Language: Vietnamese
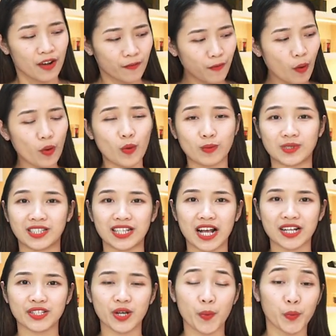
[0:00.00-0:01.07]
vô cùng
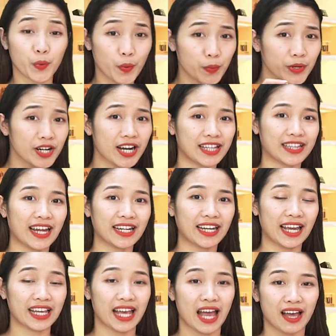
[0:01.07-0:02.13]
sang trọng cũng như là thanh
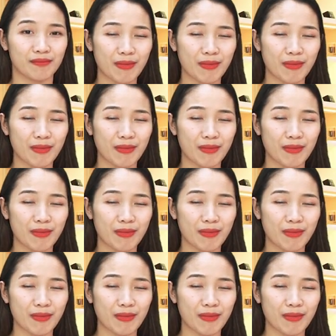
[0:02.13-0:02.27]
lịch.